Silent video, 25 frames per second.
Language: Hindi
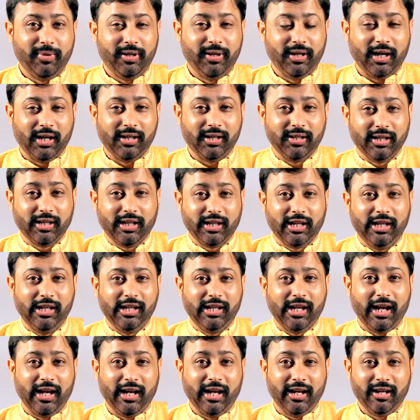मेरा
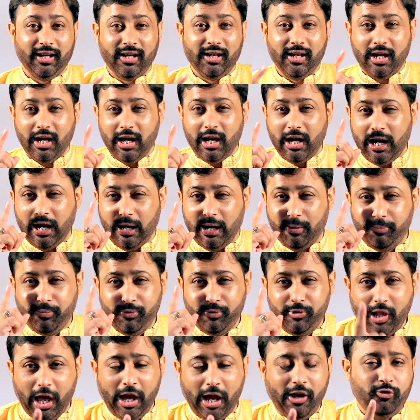यकीन है
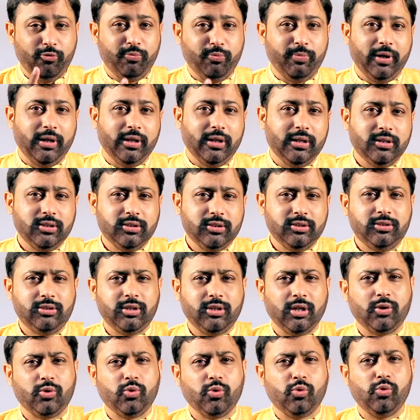आप लाइफ में
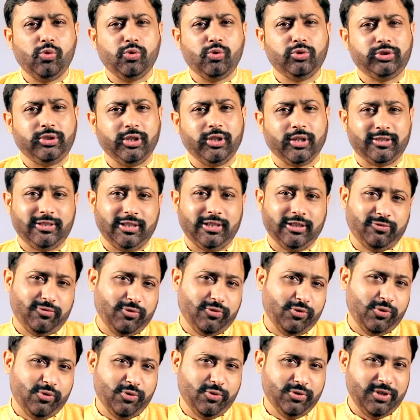ज़रूर
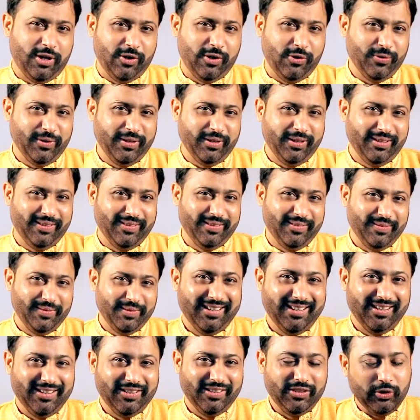सक्सेसफुल हो जाओगे
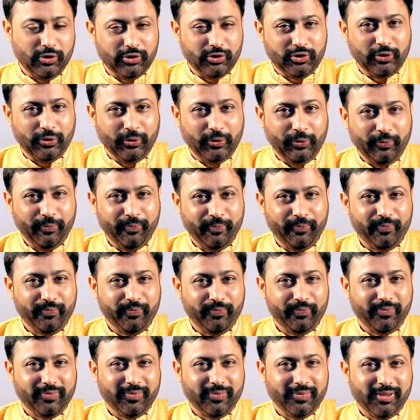दोस्तों
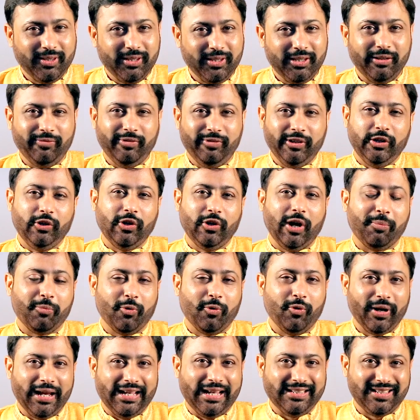ये वीडियो
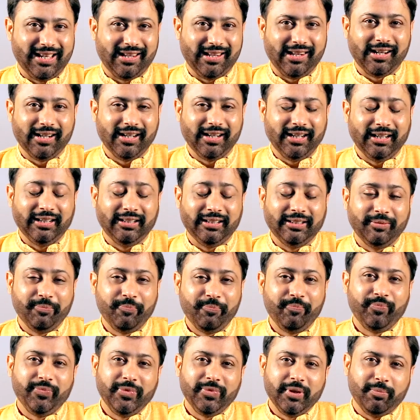आपको कैसा लगे
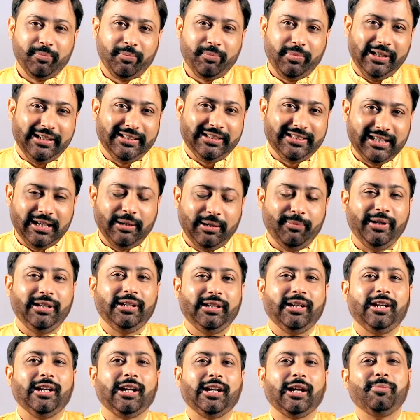प्लीज़
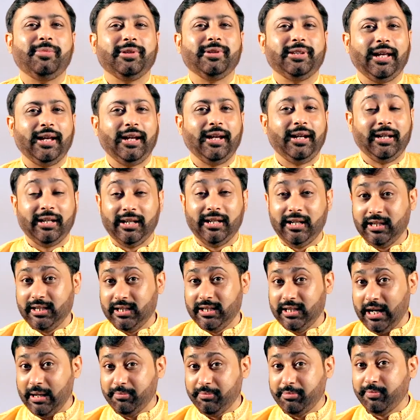कमेंट करके बताएं
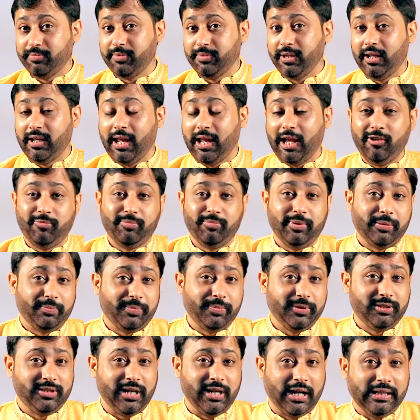अगर आप अपना लाइफ
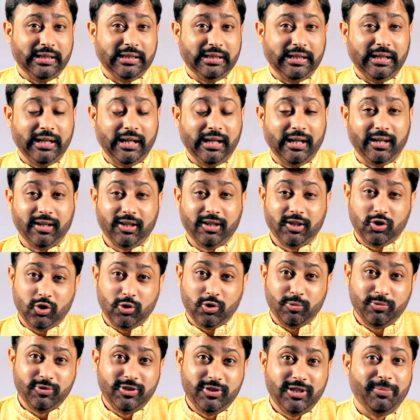पर्पज़ जानते हैं
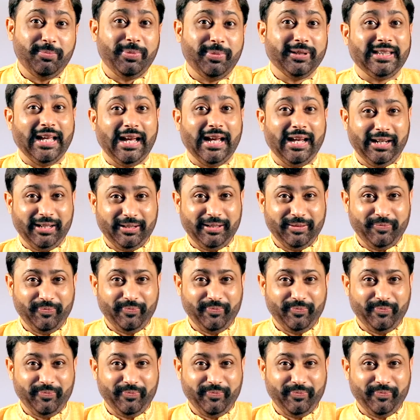तो मुझे बताएं